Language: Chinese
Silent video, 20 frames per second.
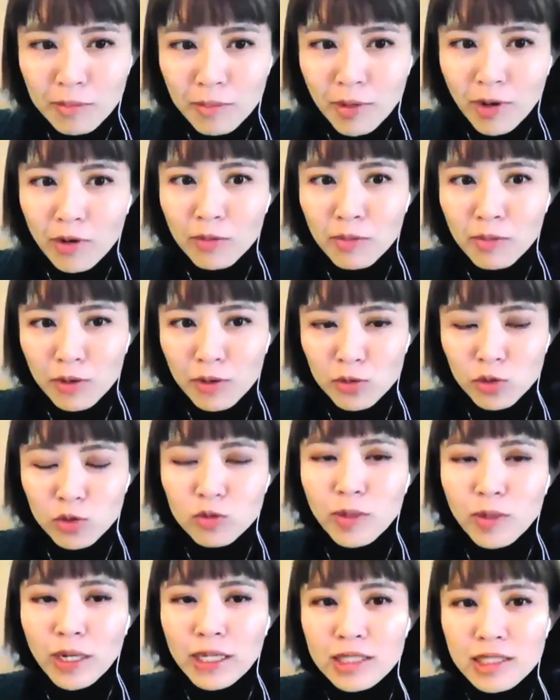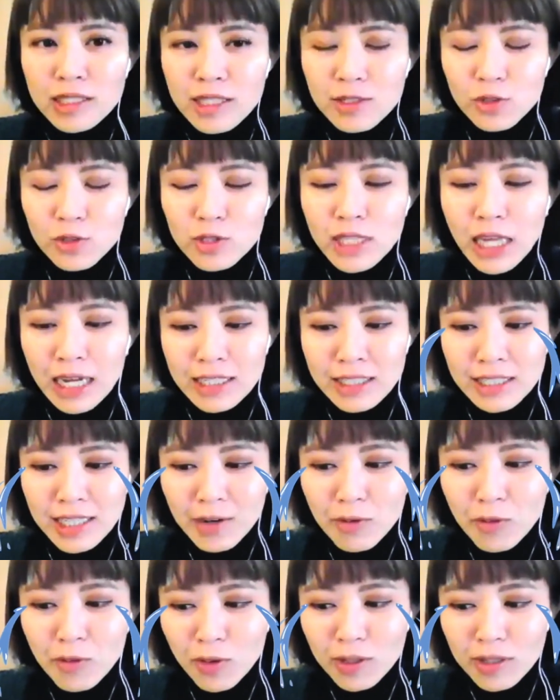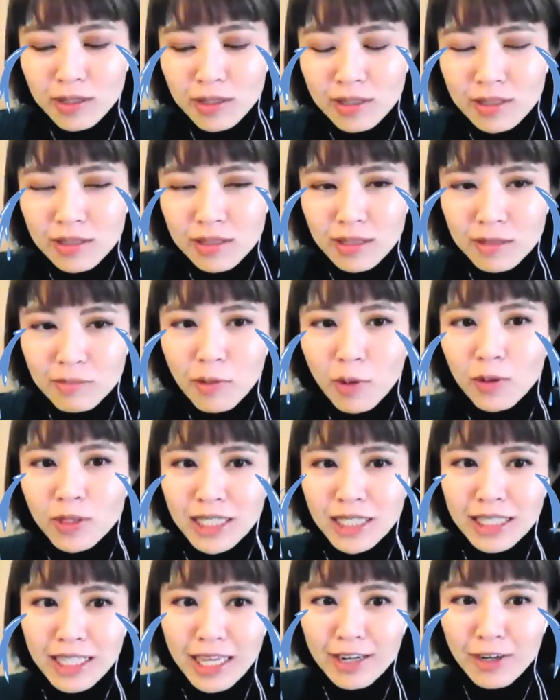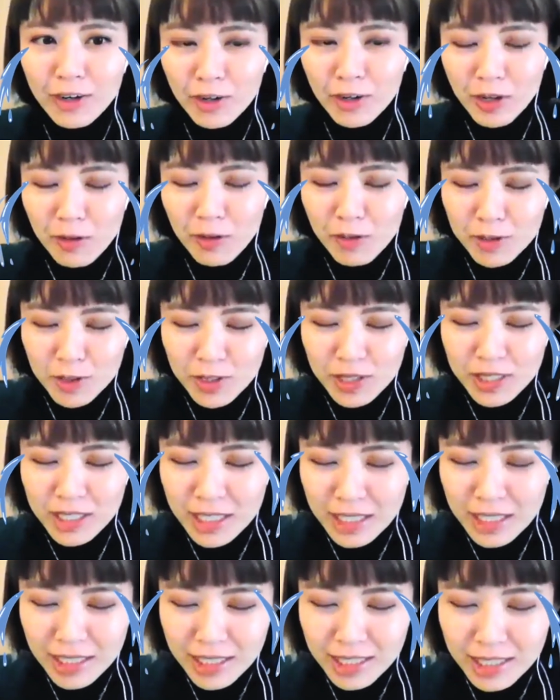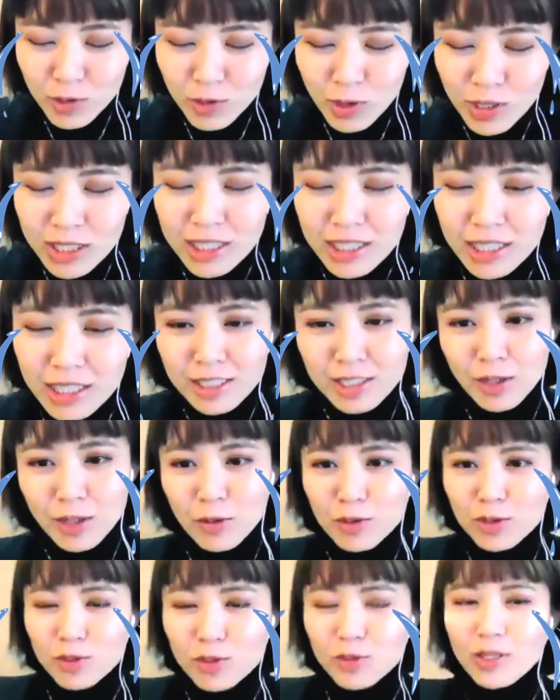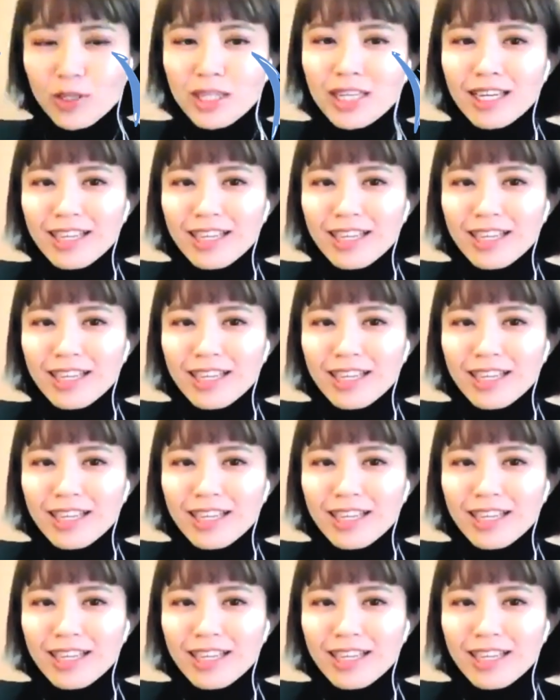某某出版社就打枪我。某一些内容，然后我就自己自尊心受损，